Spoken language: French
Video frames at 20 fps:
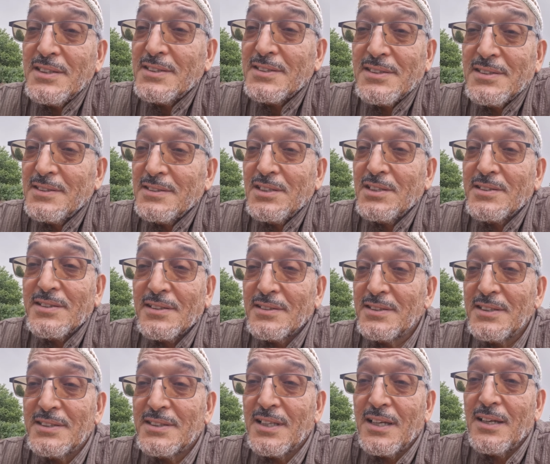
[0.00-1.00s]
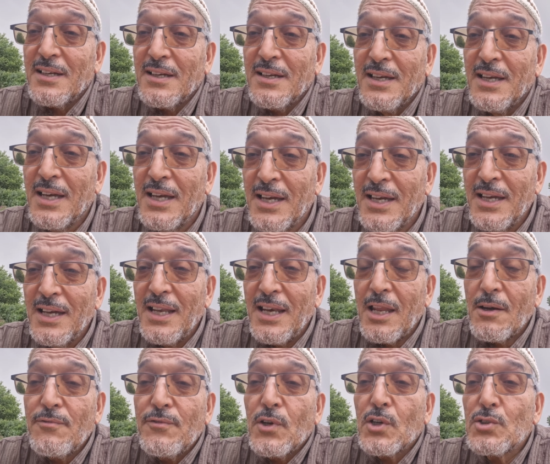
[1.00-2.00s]
senti sa,
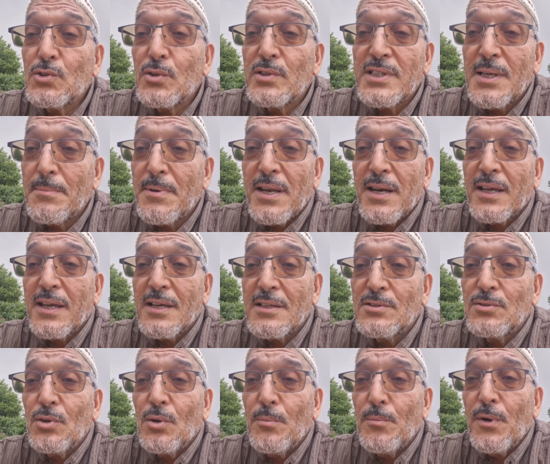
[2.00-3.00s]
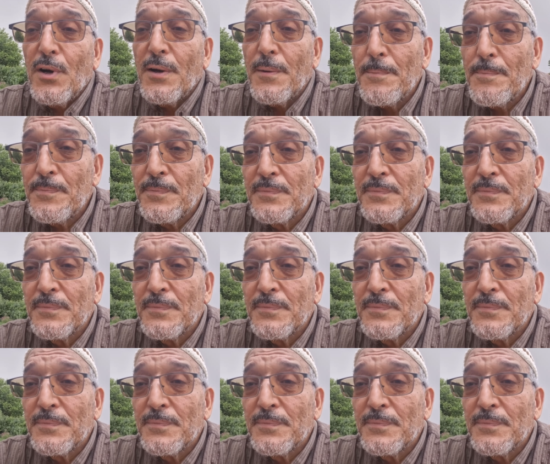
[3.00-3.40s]
la force de sa baraka sur moi.